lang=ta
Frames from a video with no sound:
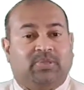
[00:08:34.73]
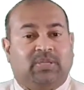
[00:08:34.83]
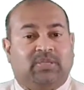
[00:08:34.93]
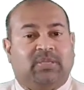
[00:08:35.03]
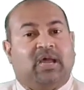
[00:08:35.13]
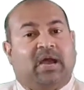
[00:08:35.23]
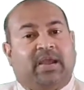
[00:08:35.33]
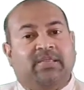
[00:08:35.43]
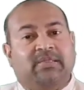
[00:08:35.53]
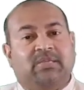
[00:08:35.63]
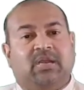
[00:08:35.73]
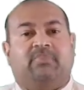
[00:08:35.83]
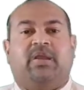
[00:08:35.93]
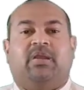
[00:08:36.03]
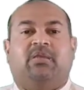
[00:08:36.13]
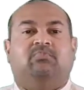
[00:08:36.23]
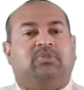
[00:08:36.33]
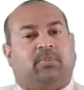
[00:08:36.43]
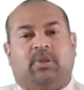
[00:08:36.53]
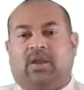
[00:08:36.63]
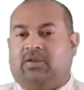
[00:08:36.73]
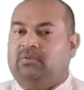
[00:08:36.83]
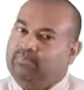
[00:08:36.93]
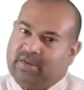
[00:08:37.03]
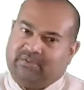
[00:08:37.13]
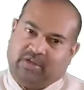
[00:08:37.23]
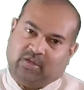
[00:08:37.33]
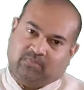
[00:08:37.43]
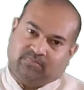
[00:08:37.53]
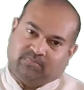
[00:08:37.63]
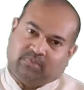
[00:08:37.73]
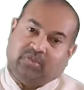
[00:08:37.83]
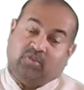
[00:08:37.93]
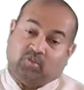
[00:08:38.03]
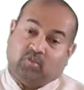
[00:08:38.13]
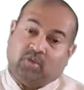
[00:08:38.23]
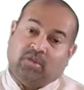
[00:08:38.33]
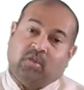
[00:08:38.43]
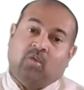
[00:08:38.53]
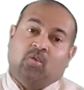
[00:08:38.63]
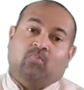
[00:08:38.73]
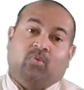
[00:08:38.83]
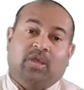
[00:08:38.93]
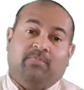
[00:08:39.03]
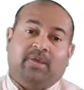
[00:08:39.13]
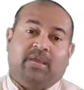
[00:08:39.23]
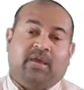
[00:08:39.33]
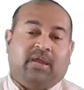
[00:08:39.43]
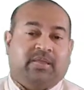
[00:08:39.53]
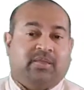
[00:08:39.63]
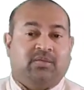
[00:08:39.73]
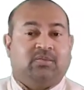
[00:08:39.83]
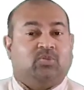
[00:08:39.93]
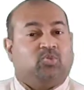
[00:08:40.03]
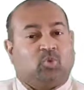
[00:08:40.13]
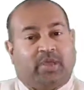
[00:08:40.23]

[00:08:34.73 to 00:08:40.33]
ஒப்பந்தத்தின் அனைத்து நன்மைகளையும் தமிழ்நாடு பெற வேண்டும் இத்துடன் முல்லைப்பெரியார் அணையின்